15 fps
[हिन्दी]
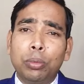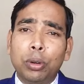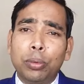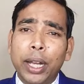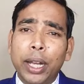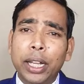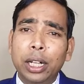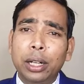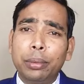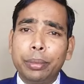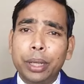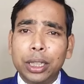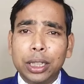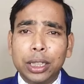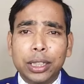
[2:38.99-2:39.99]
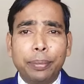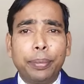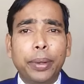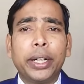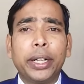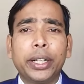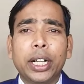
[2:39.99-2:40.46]
मोबाइल नंबर तथा
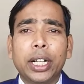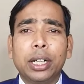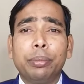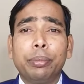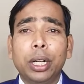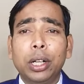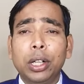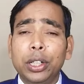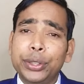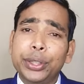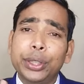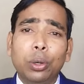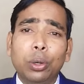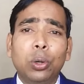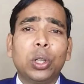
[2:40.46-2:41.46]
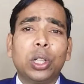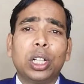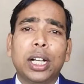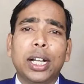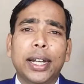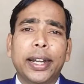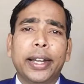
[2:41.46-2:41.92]
पैन कार्ड नंबर किसी और का
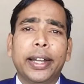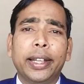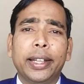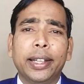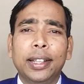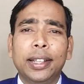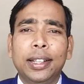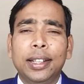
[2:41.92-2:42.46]
आ रहा है